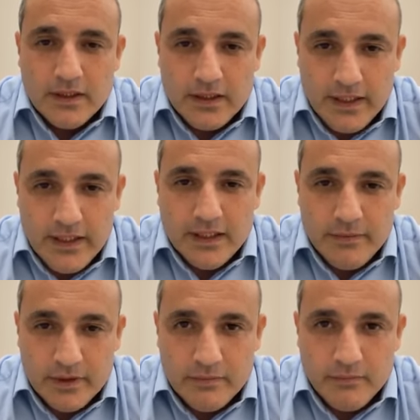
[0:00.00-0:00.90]

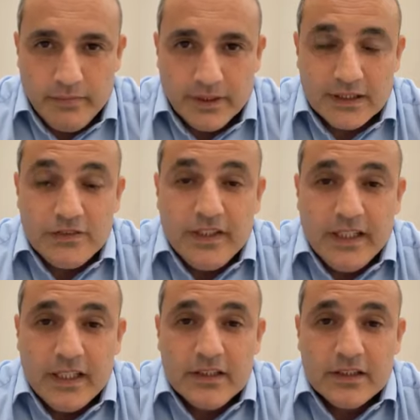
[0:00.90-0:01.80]
Guia-me pelas
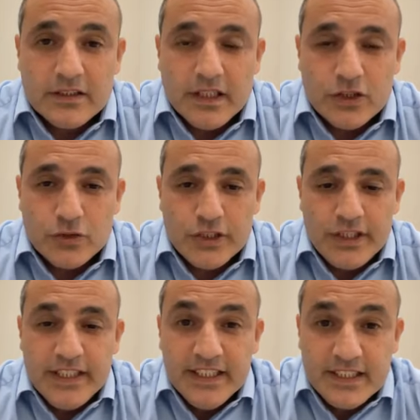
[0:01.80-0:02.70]
veredas da
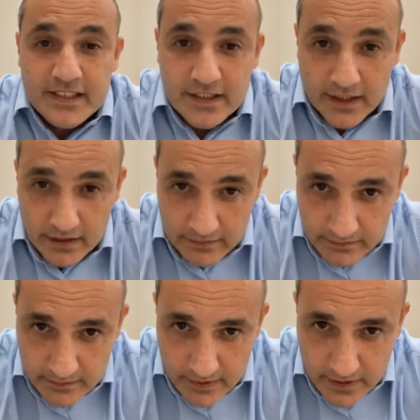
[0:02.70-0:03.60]
justiça,
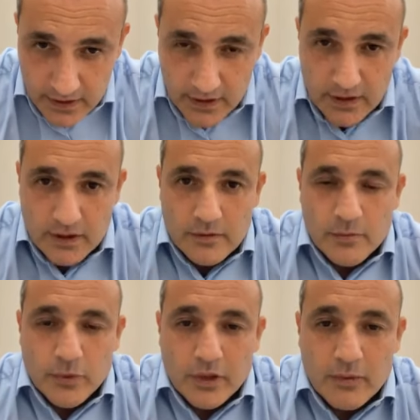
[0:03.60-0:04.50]

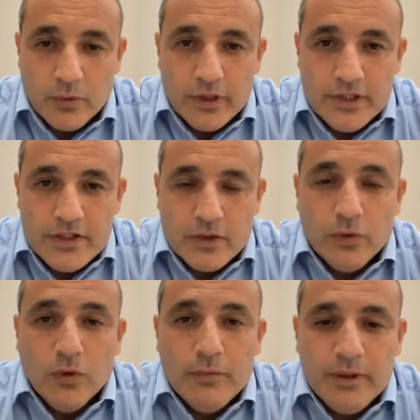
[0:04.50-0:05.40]
por amor de seu
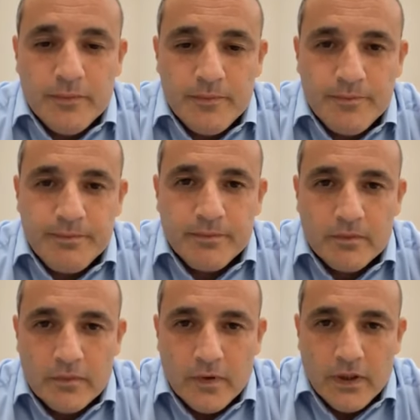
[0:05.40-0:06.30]
nome.
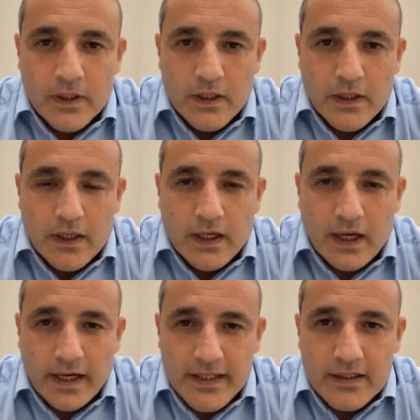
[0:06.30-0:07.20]

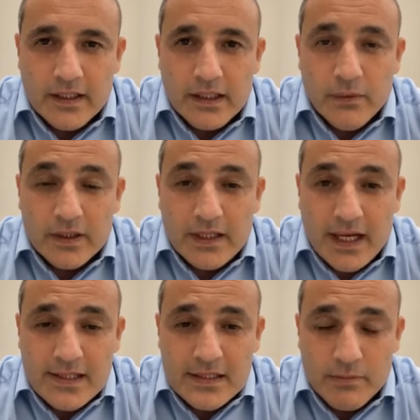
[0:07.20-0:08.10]
Ainda que eu
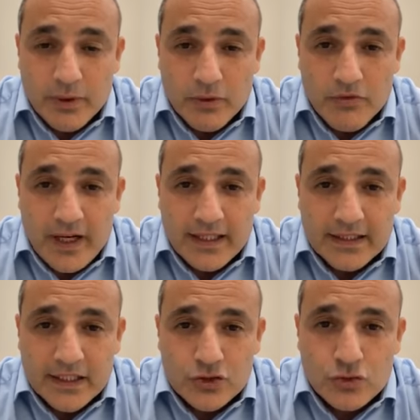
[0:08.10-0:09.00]
andasse pelo vale
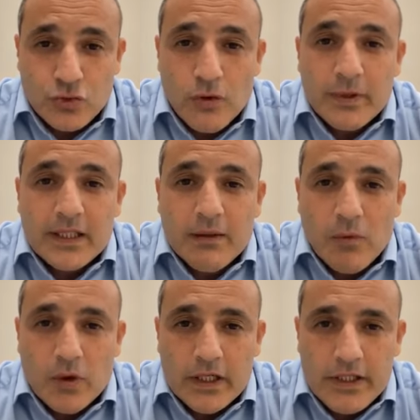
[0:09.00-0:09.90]
da sombra da
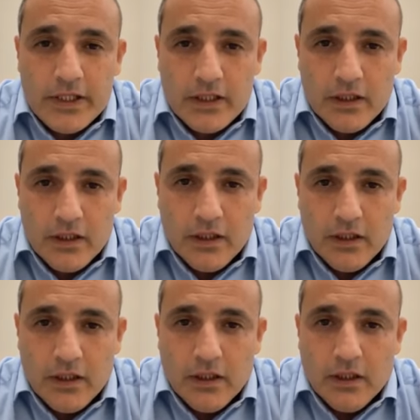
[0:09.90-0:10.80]
morte,
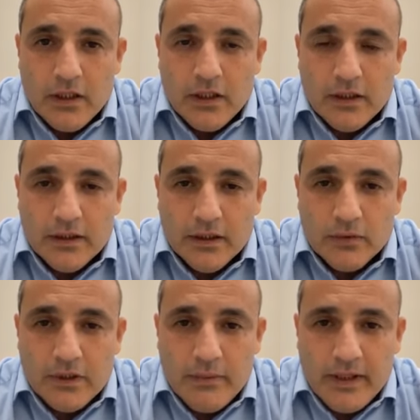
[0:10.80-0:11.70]

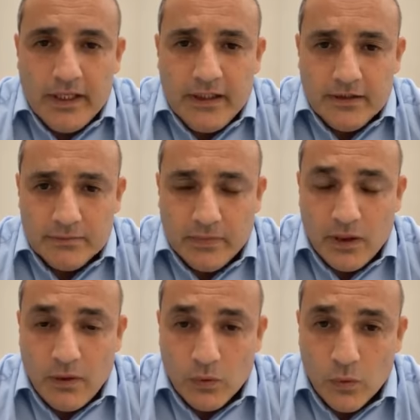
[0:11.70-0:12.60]
não temereis
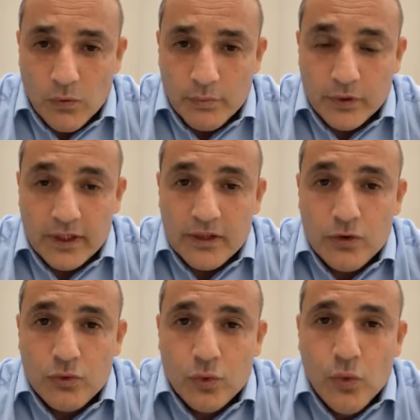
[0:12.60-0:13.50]
mal algum, porque
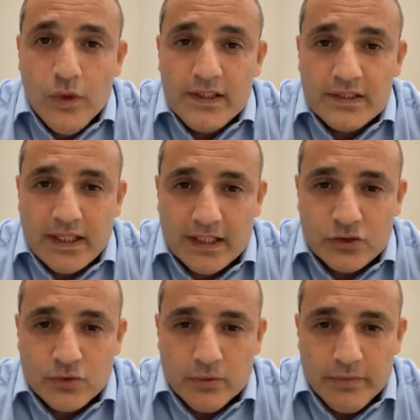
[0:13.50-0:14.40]
tu
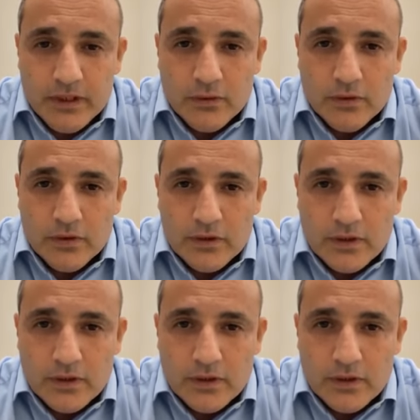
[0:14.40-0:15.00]
estás comigo.